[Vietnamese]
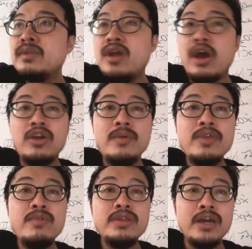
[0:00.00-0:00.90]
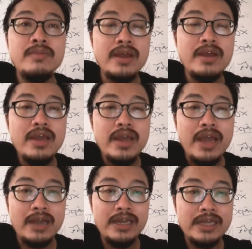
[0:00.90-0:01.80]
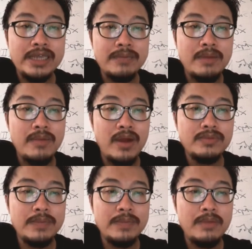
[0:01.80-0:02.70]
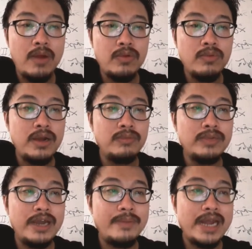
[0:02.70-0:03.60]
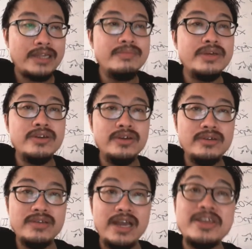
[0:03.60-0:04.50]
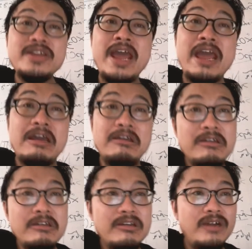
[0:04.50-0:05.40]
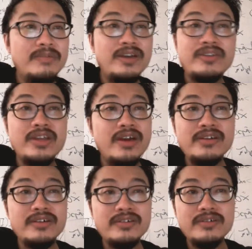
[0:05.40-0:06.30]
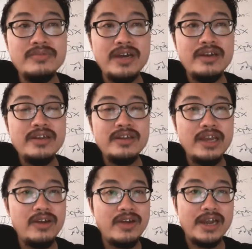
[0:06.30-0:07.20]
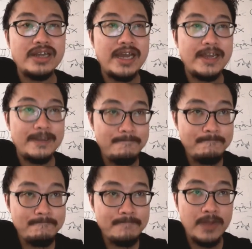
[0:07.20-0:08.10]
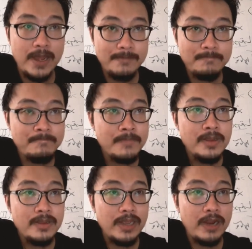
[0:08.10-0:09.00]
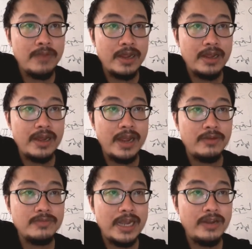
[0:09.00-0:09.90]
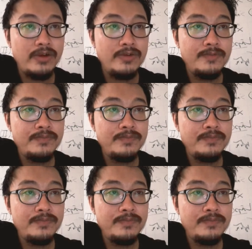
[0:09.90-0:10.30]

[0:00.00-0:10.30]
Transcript: nó hỏi là có bao nhiêu nguyên tử mà H thì là Z bằng 1 Z bằng 1 cũng không thể nào mà đạt tới 10 được nhận 9E không thể có chuyện đó được đúng chưa thì rõ ràng là sai không thể giờ lúc này à, H cũng sai luôn